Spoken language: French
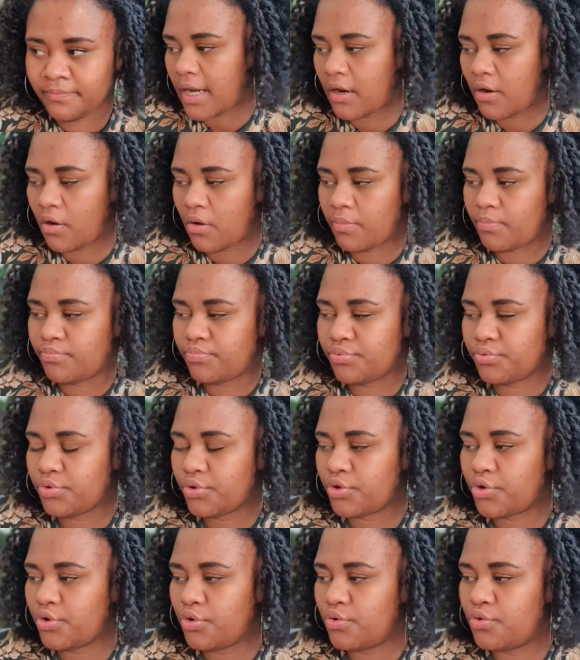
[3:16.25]
Alors
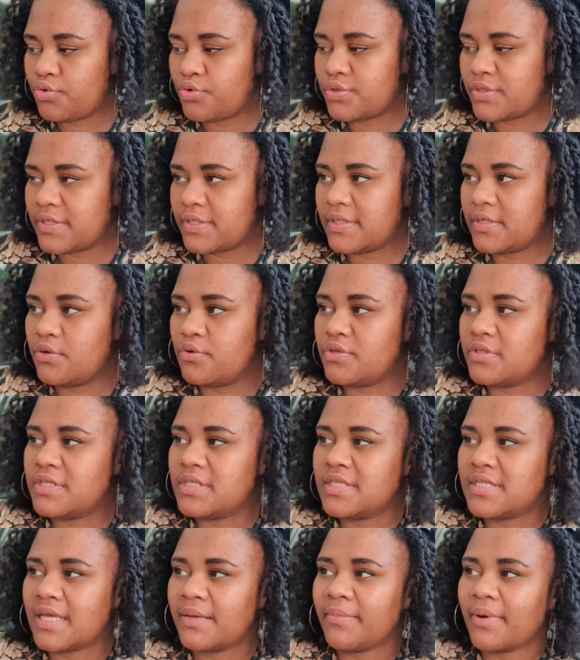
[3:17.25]
pour que le,
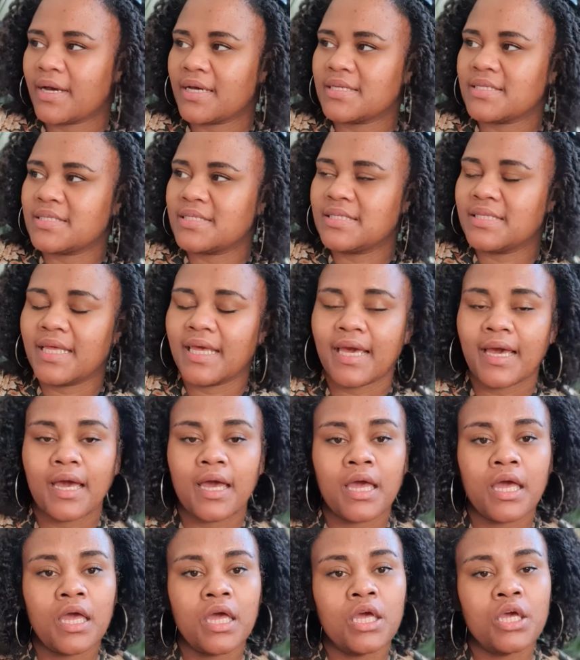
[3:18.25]
système
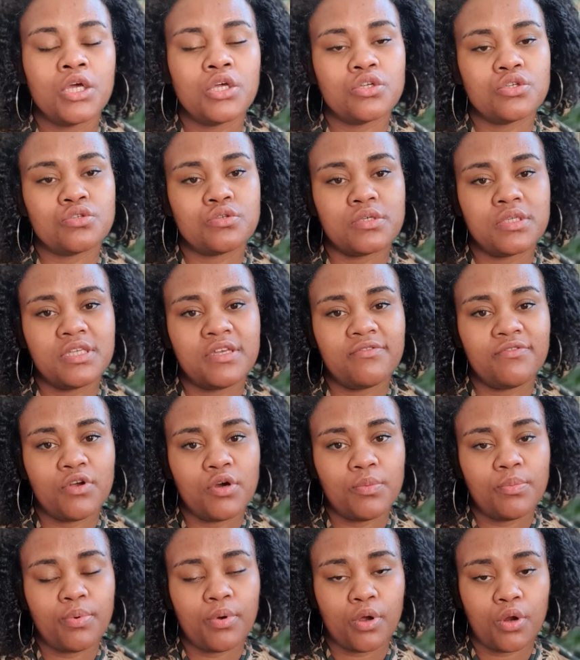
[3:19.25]
racinaire se
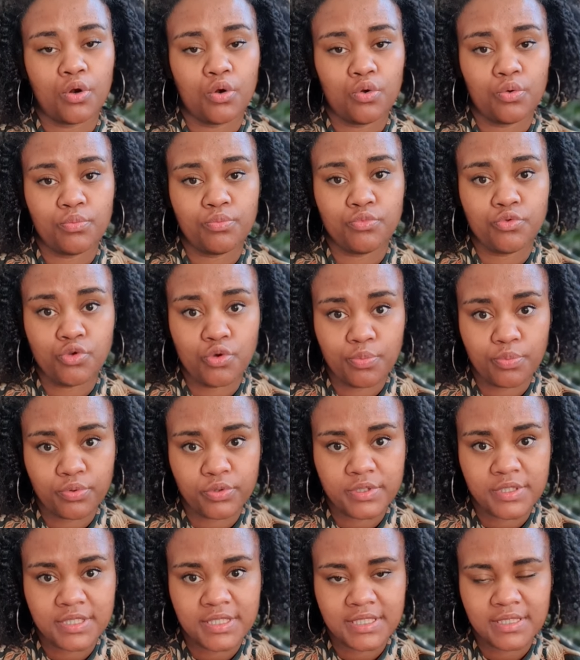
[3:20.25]
développe le mieux
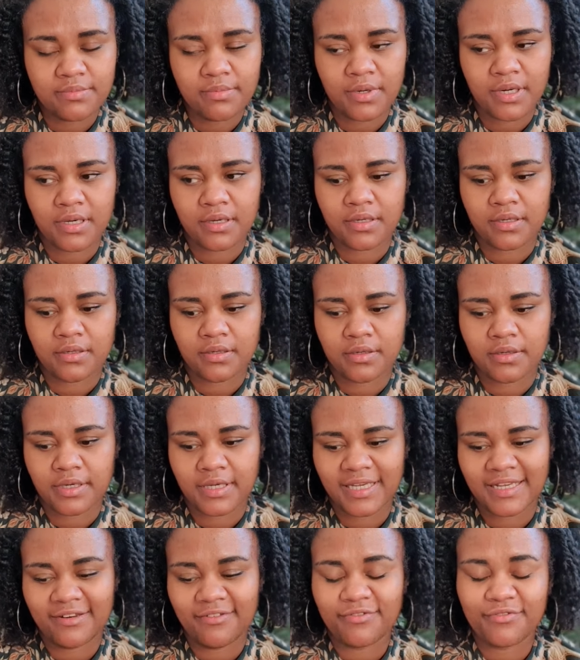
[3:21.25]
possible, euh,
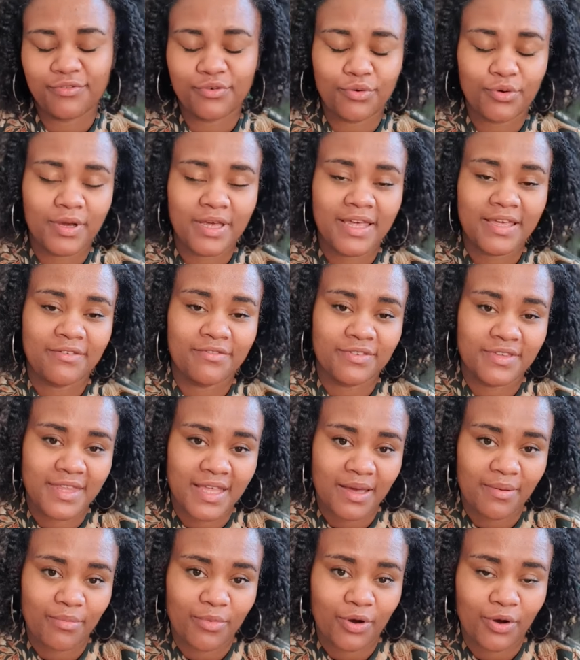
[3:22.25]
il faut
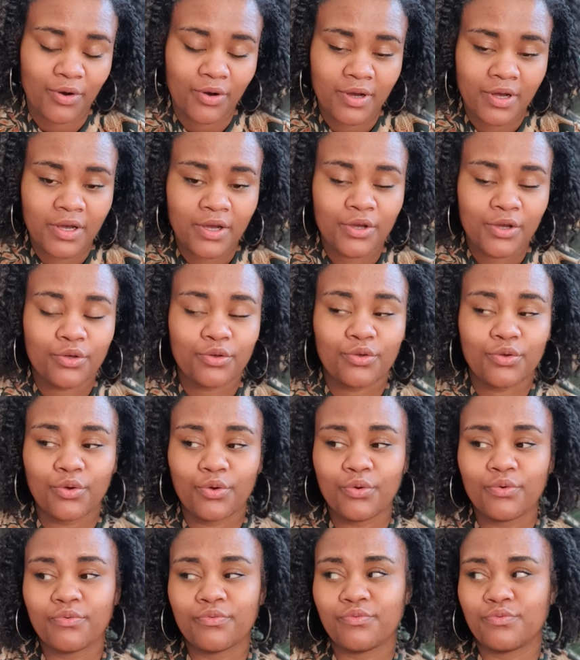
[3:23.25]
évidemment
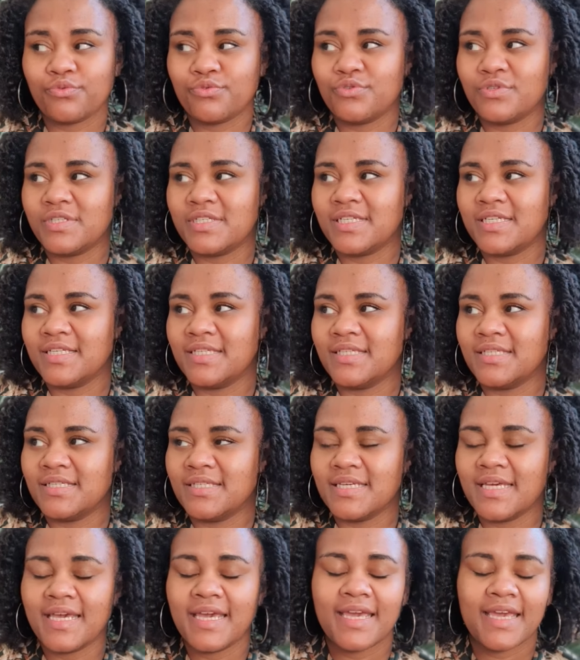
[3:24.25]
que vous
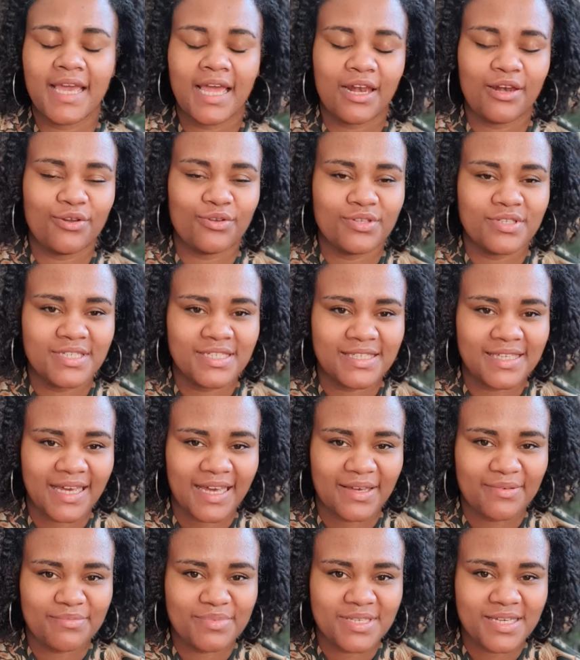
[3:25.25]
utilisiez, et elle le dit
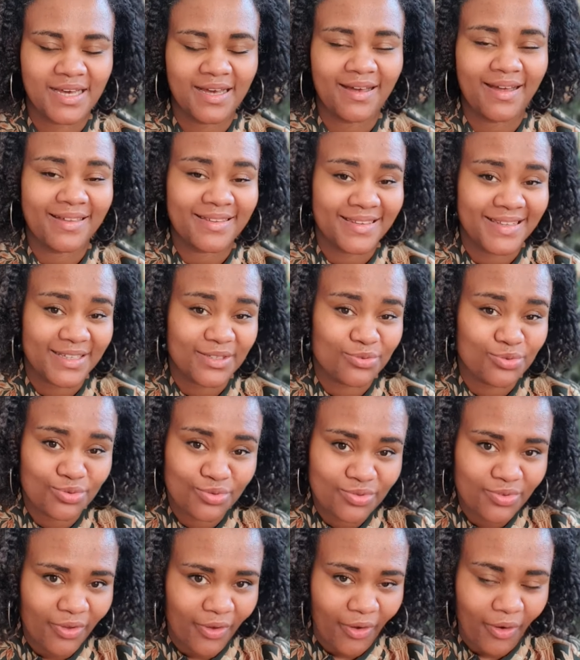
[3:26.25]
très bien, des
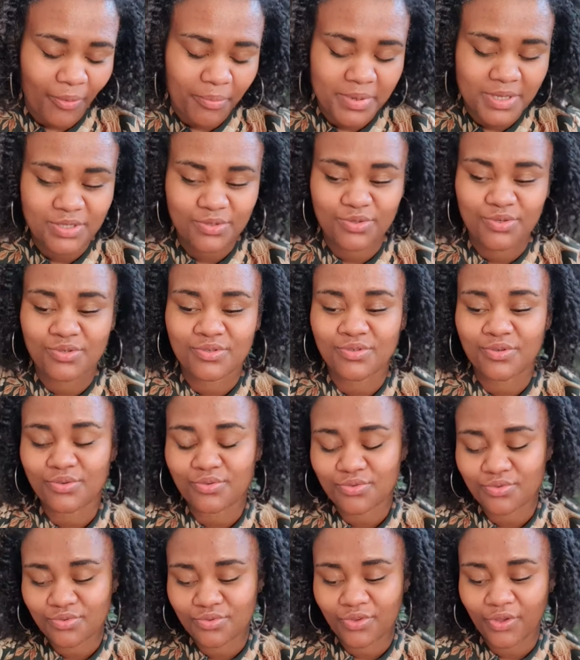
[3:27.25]
tuteurs, parce que sans
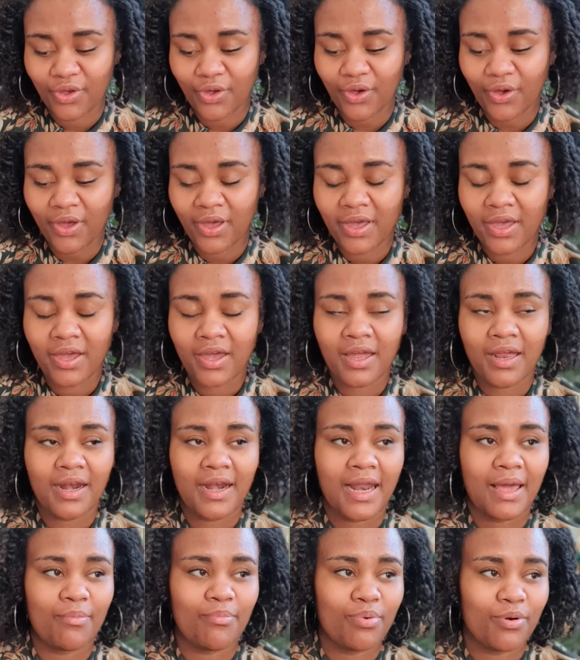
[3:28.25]
tuteur,
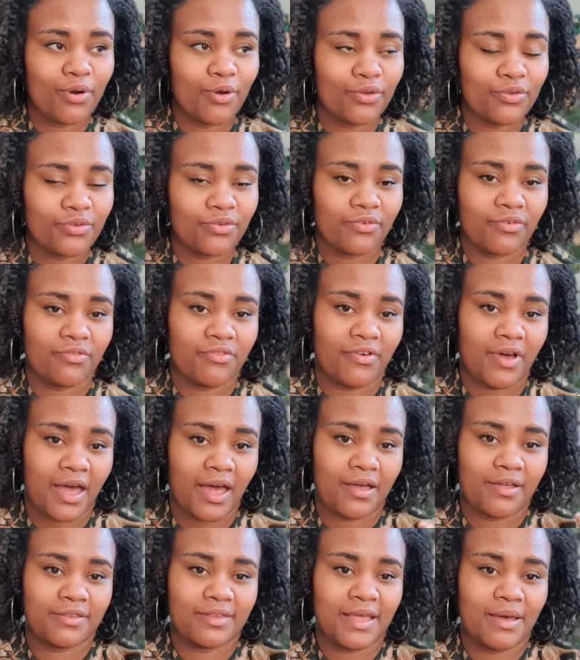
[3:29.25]
la plante
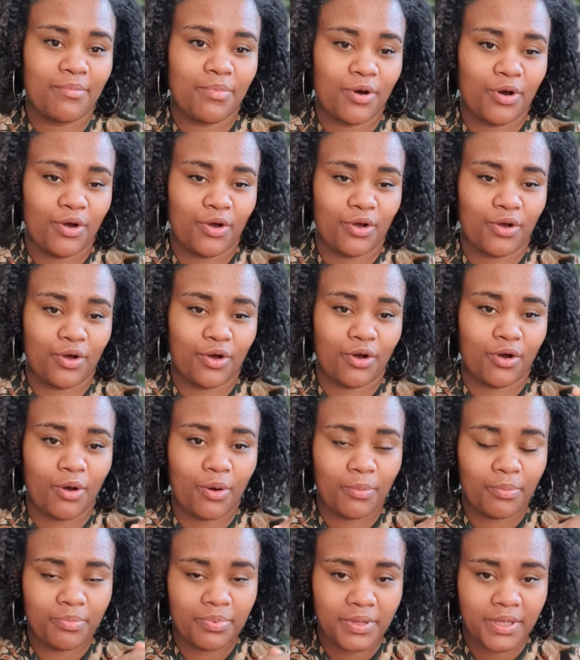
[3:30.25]
va d'abord
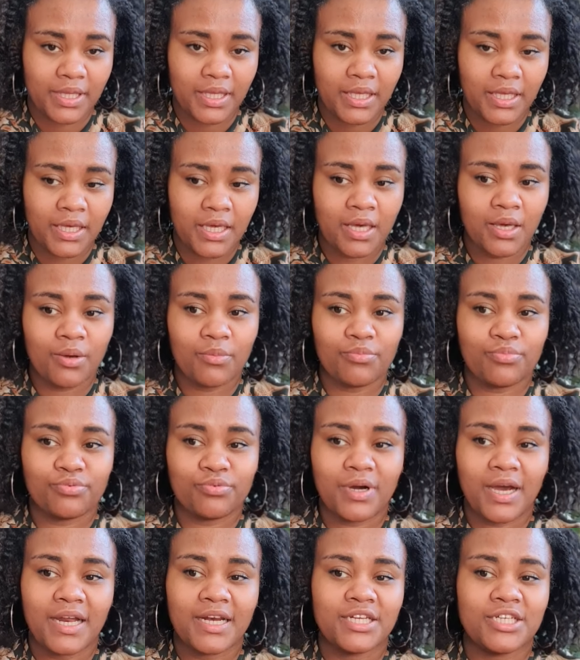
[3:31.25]
ramper
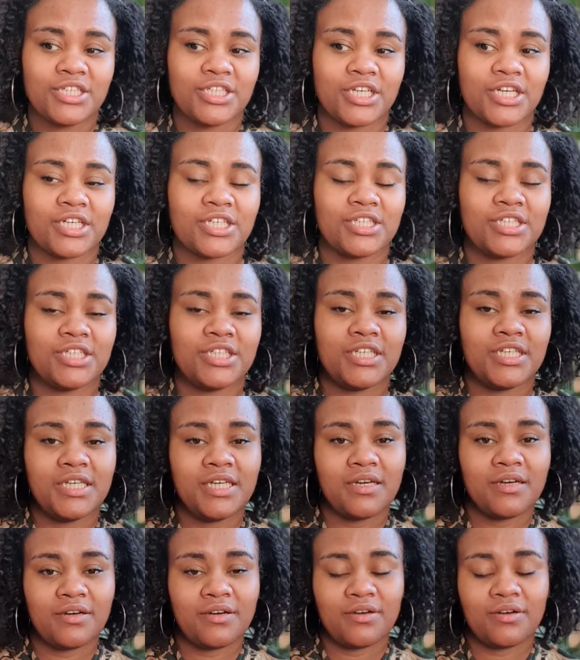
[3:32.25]
pour aller
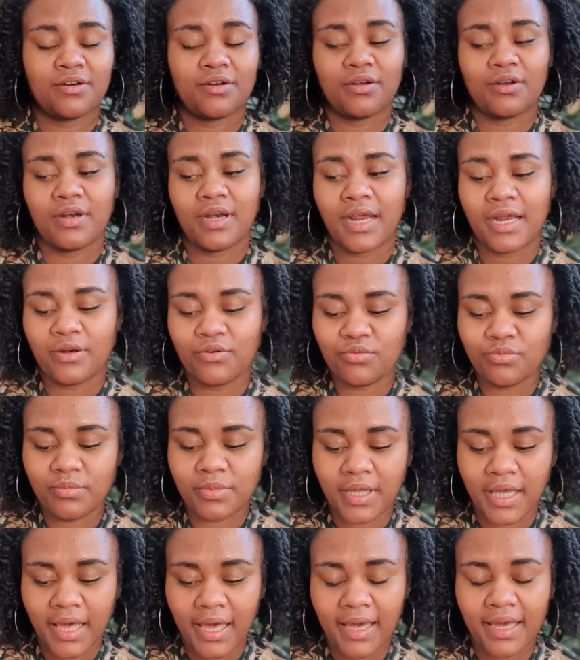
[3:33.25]
chercher euh, la
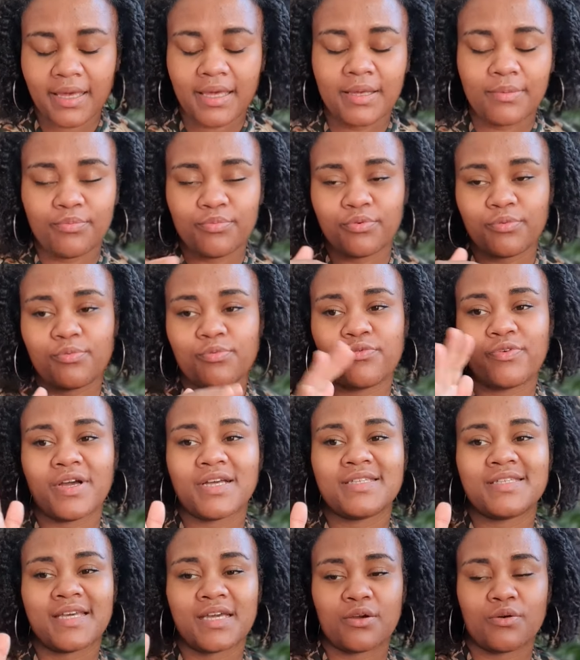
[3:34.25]
lumière et pour
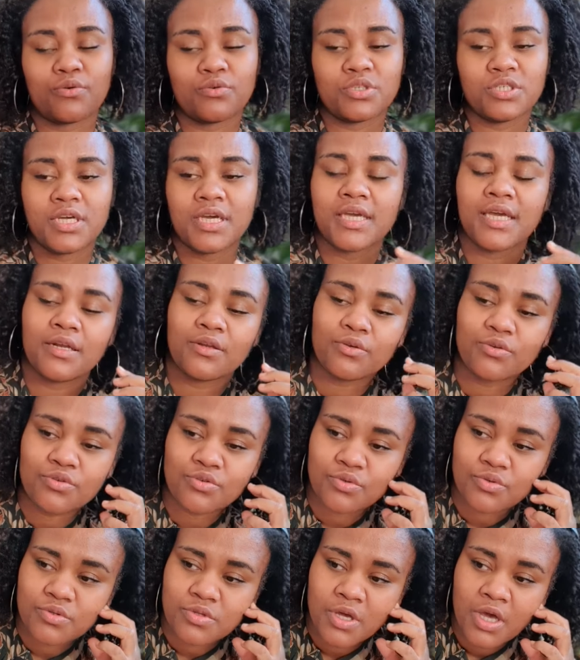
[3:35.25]
pouvoir s'accrocher à quelque
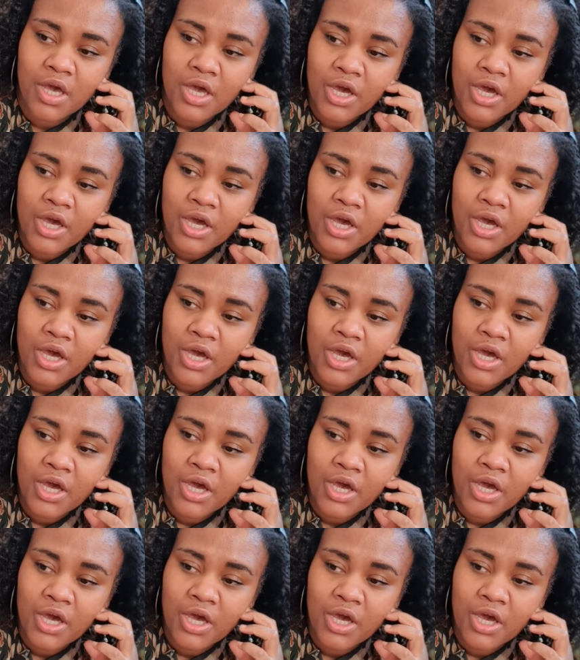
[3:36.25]
chose.